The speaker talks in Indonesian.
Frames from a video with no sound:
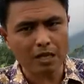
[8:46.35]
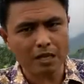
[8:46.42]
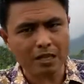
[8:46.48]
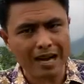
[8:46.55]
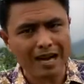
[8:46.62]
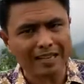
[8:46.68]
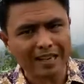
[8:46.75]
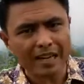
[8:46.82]

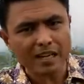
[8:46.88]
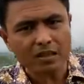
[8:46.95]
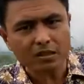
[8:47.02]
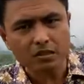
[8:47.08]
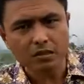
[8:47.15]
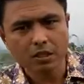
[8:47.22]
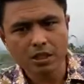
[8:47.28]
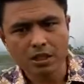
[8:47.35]
kakek,
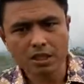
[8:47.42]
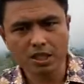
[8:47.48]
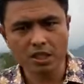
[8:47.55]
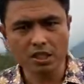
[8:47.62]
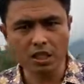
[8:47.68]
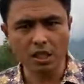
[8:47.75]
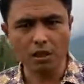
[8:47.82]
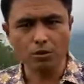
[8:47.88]

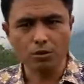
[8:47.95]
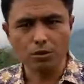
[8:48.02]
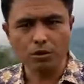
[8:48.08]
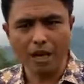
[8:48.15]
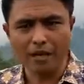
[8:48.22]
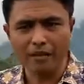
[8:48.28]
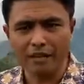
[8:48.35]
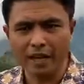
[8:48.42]
istriku
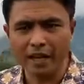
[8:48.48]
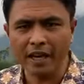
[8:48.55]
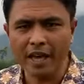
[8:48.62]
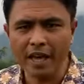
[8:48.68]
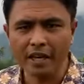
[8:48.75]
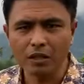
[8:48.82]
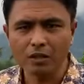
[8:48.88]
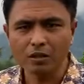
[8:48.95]
sudah
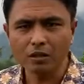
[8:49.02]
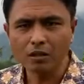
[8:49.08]
nenek,